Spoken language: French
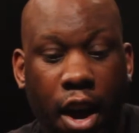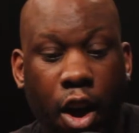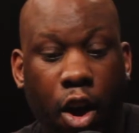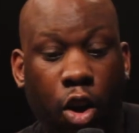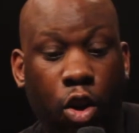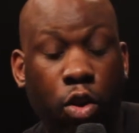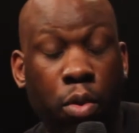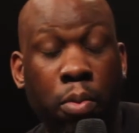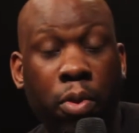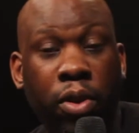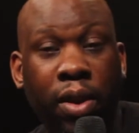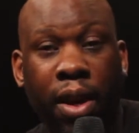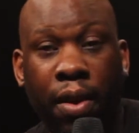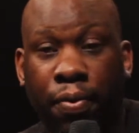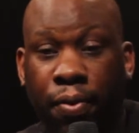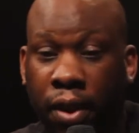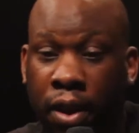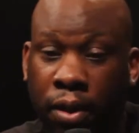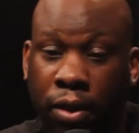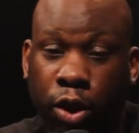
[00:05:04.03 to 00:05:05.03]
alors le mot de la
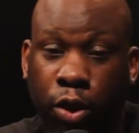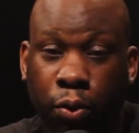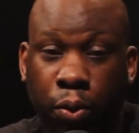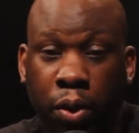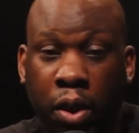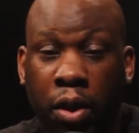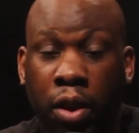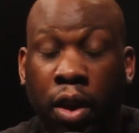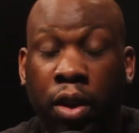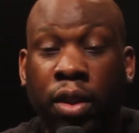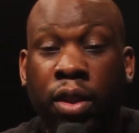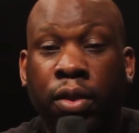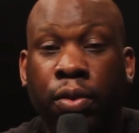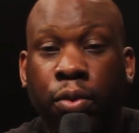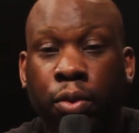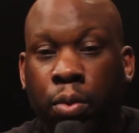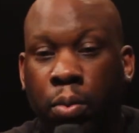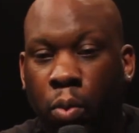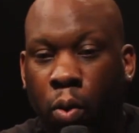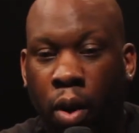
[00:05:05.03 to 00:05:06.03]
fin, je vous donne
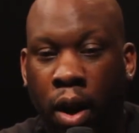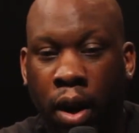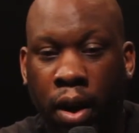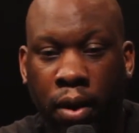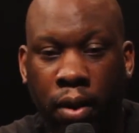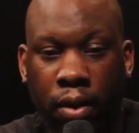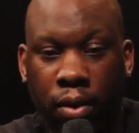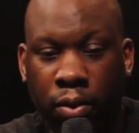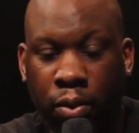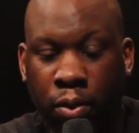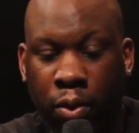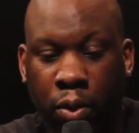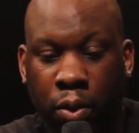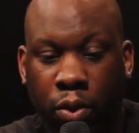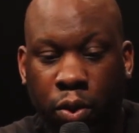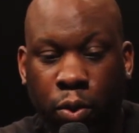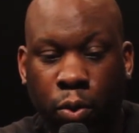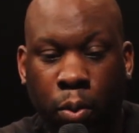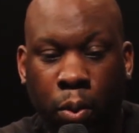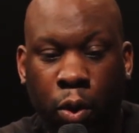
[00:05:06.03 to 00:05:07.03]
rendez-vous moi donc
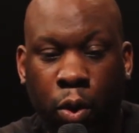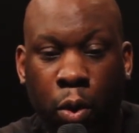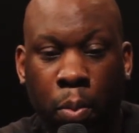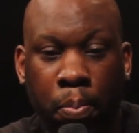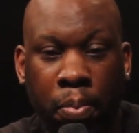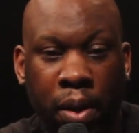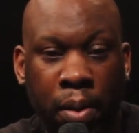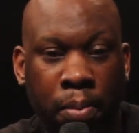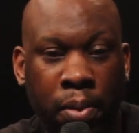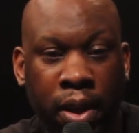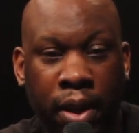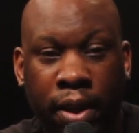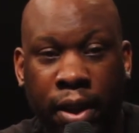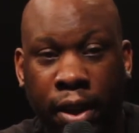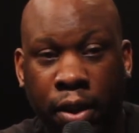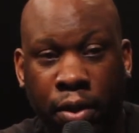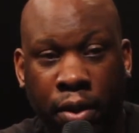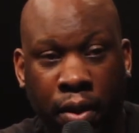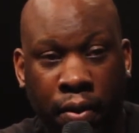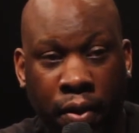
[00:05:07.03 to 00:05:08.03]
pour le PB
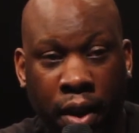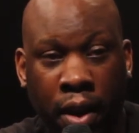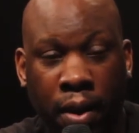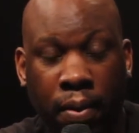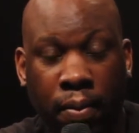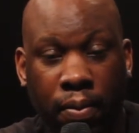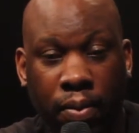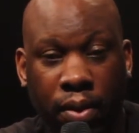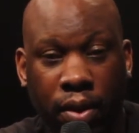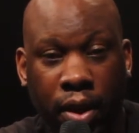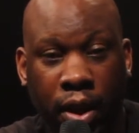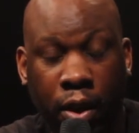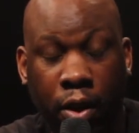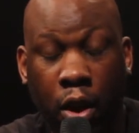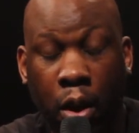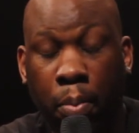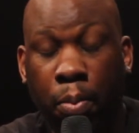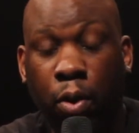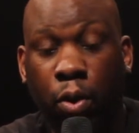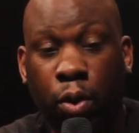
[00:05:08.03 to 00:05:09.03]
420
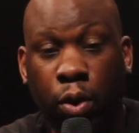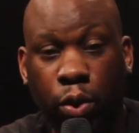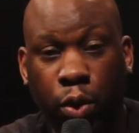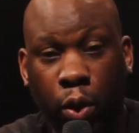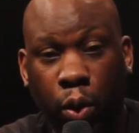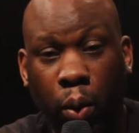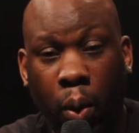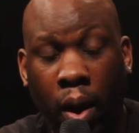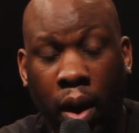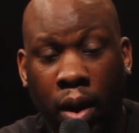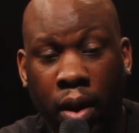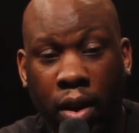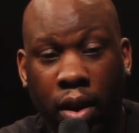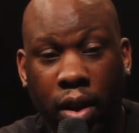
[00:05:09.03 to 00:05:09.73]
d'accord, pour le tournoi.